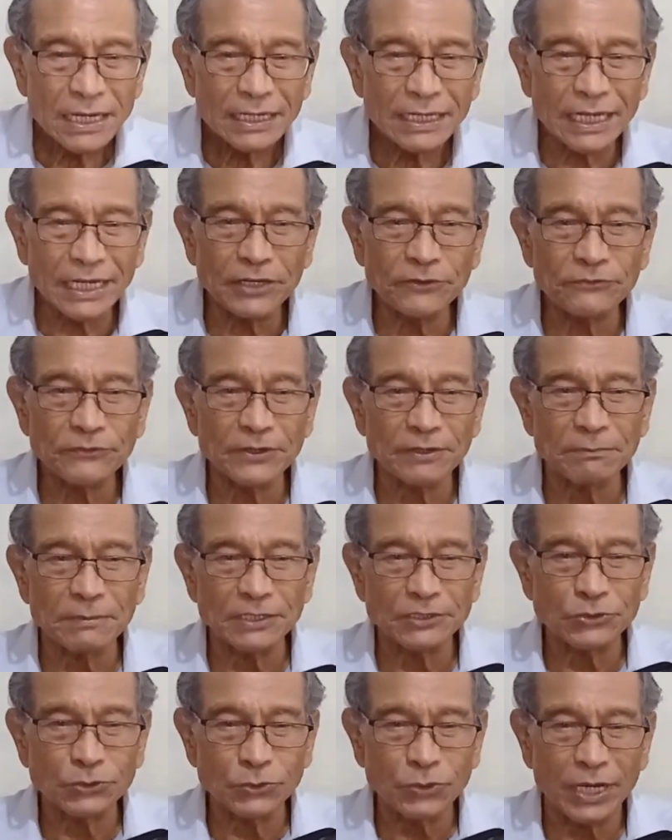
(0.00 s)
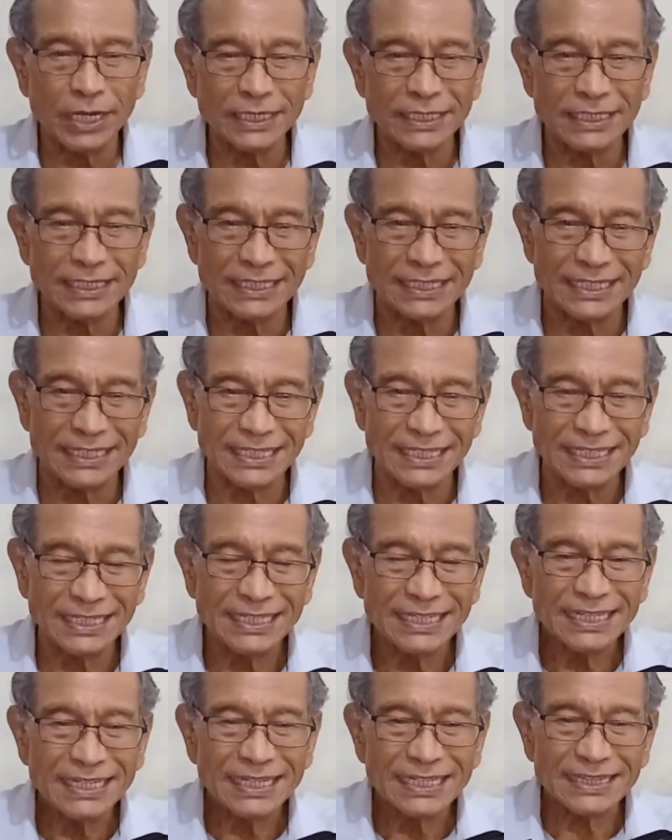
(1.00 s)
Dari firman Tuhan ini,
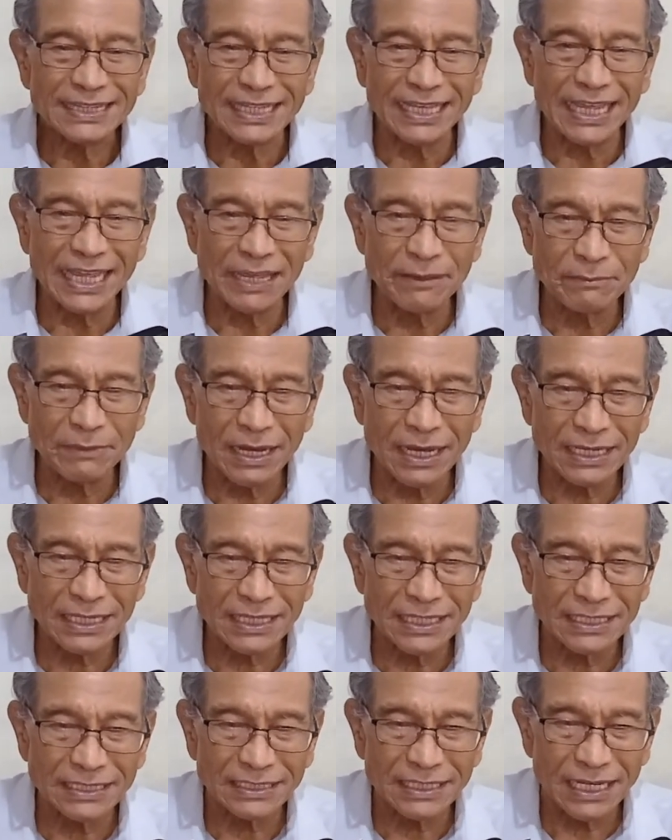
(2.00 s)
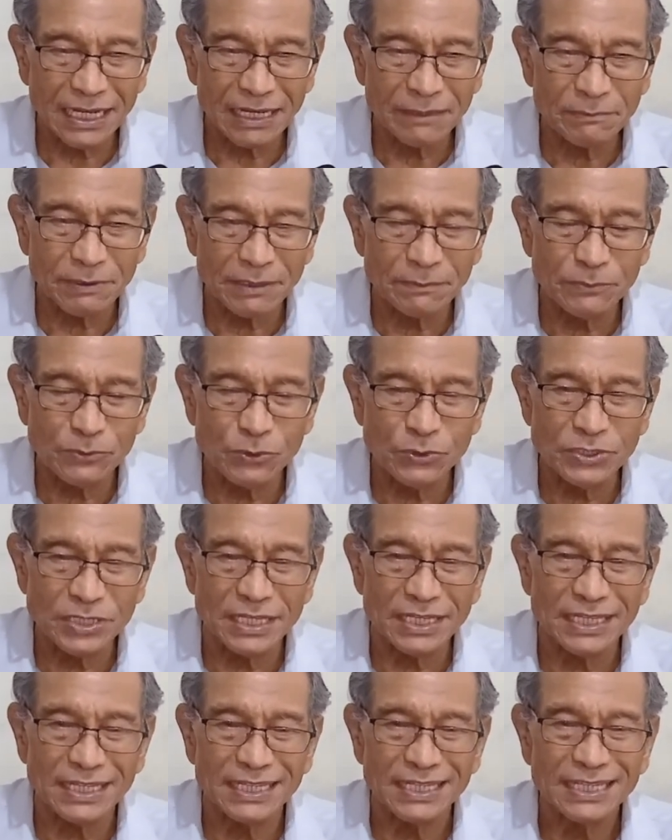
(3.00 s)
tema kita
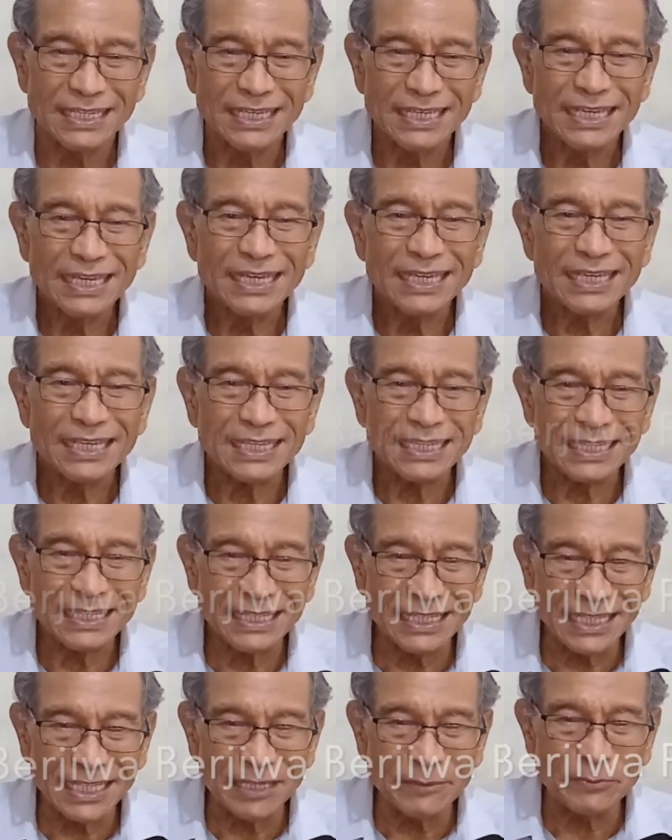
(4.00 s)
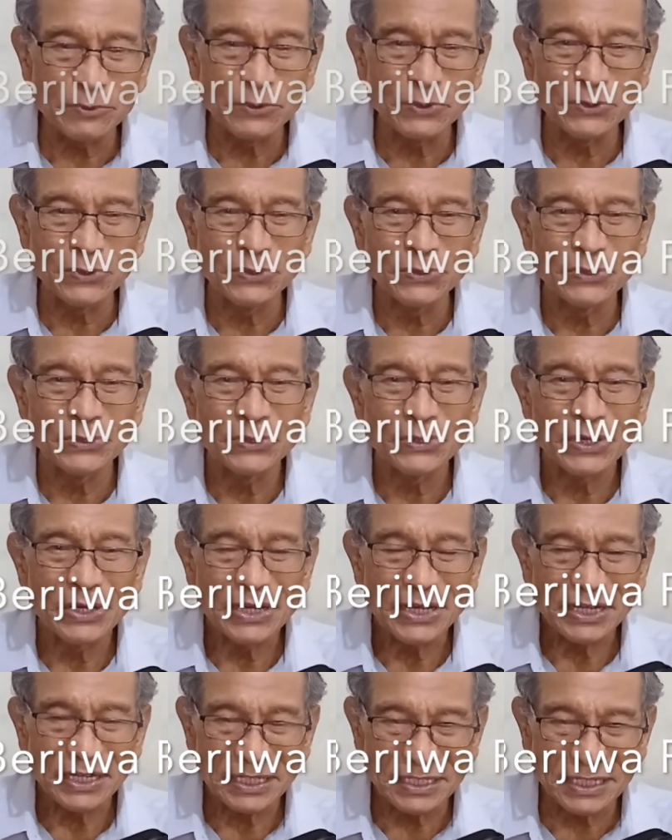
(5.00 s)
berbunyi Ibu
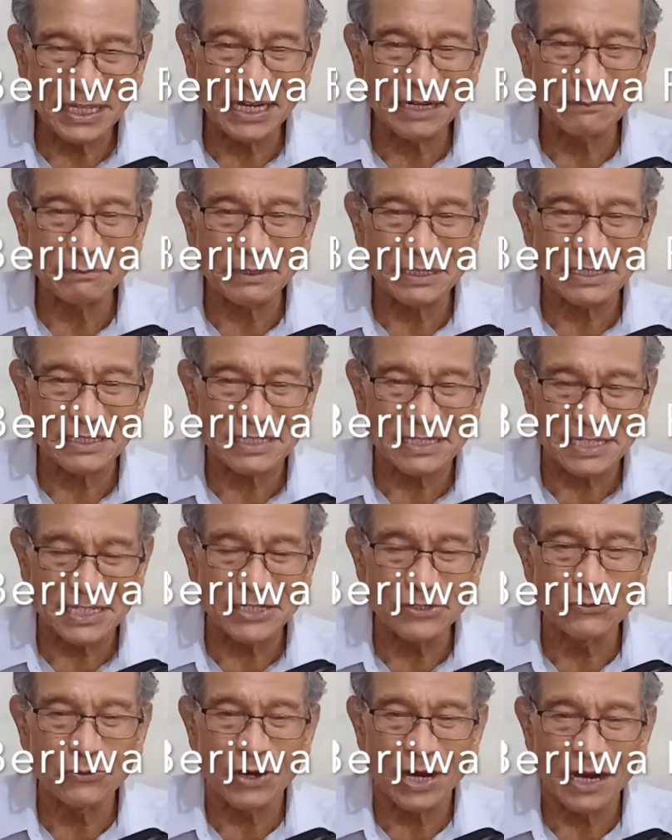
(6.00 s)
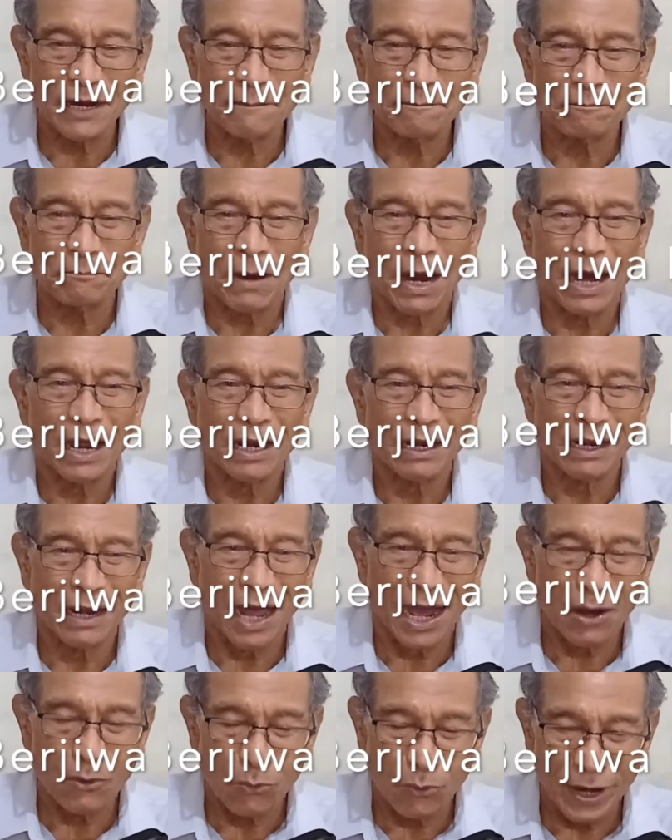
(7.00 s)
yang berjiwa
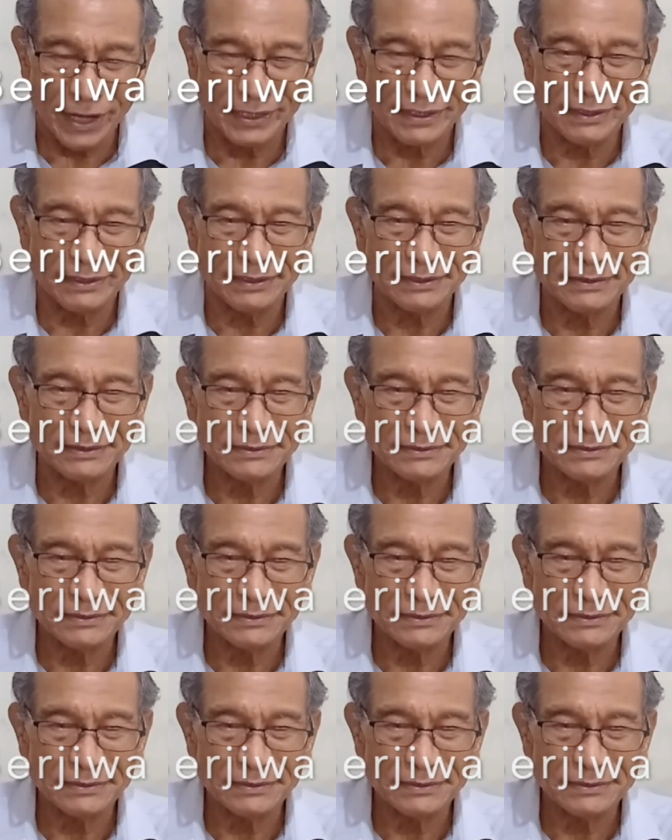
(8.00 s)
pahlawan.